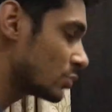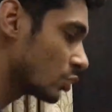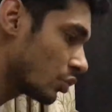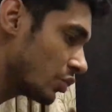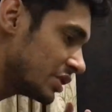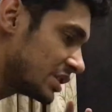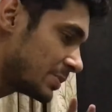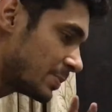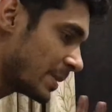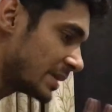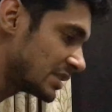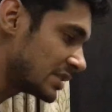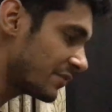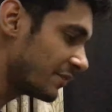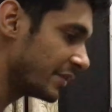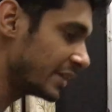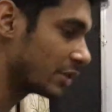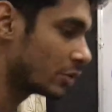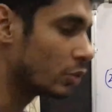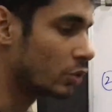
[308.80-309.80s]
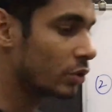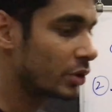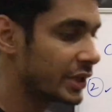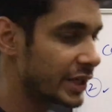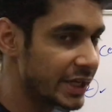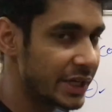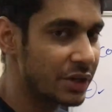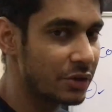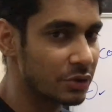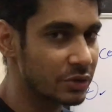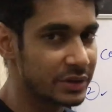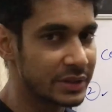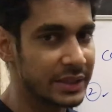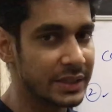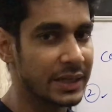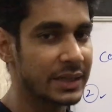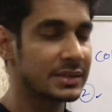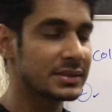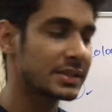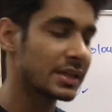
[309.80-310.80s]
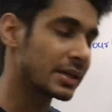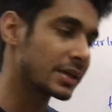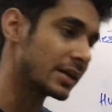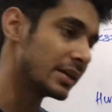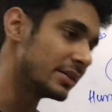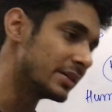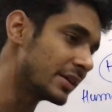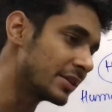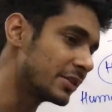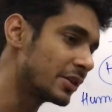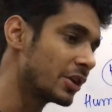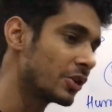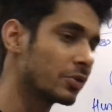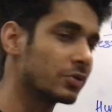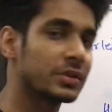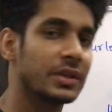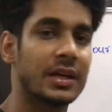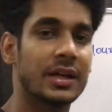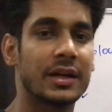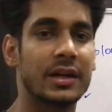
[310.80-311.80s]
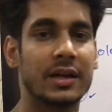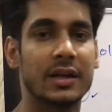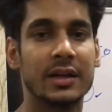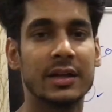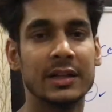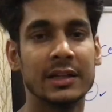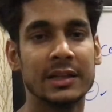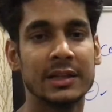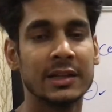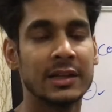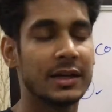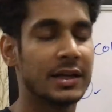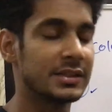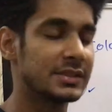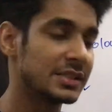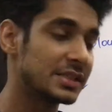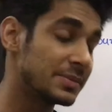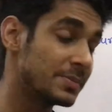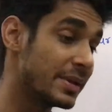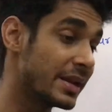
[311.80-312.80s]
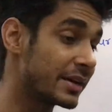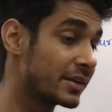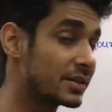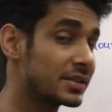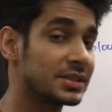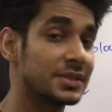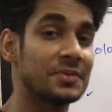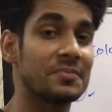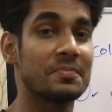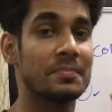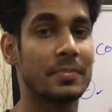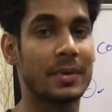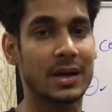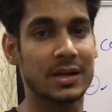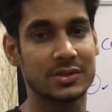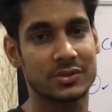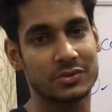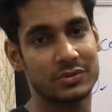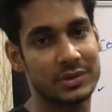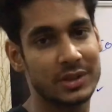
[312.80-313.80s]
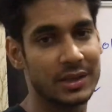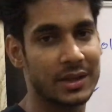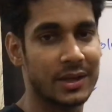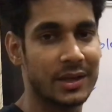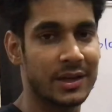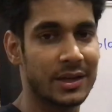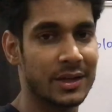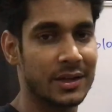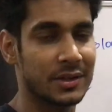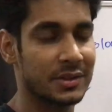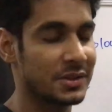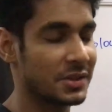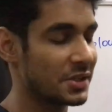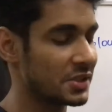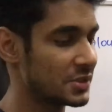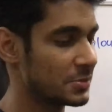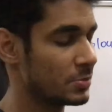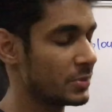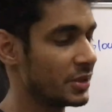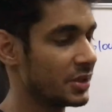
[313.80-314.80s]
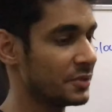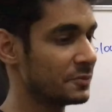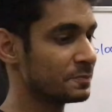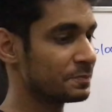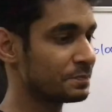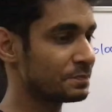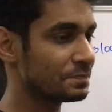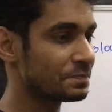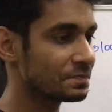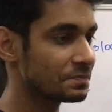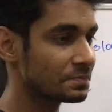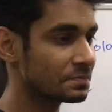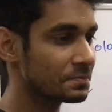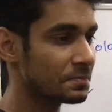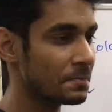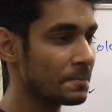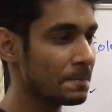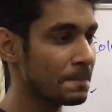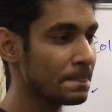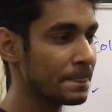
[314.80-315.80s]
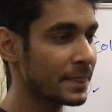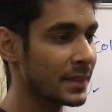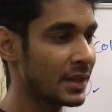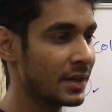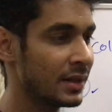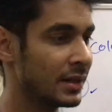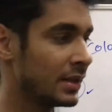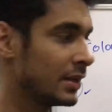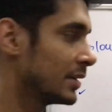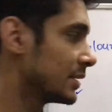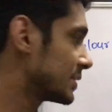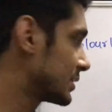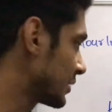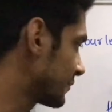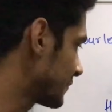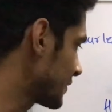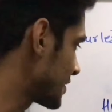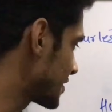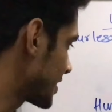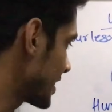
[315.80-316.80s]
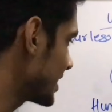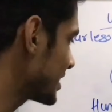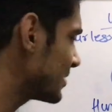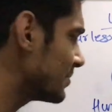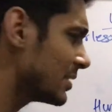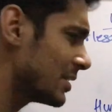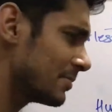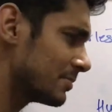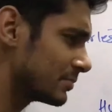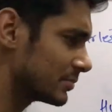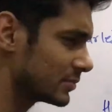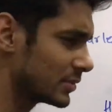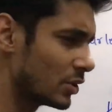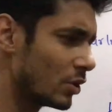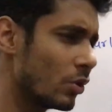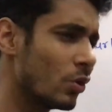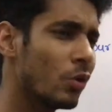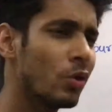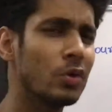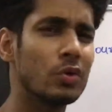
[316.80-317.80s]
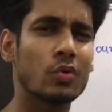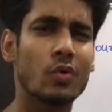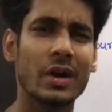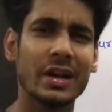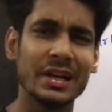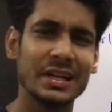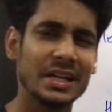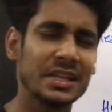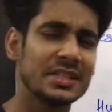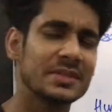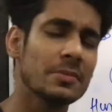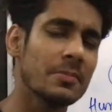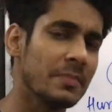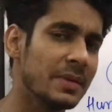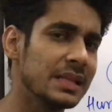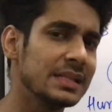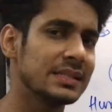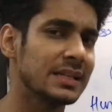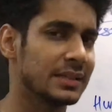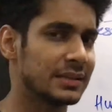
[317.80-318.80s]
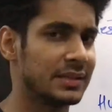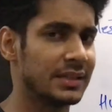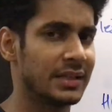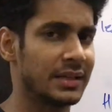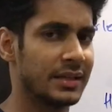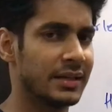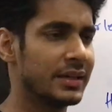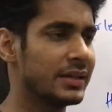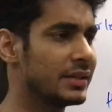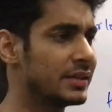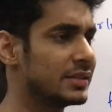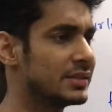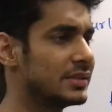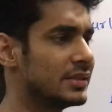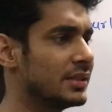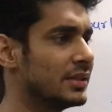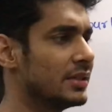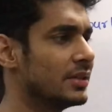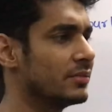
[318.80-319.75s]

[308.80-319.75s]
कोई स्पेसिफिक हो, हीट होती है अच्छा कंडक्टर होता है अच्छी इसमें इलेक्ट्रिसिटी पास होती है इसमें सरफेस टेंस मतलब ऑल क्वालिटी इसमें मिल जाती हैं किसी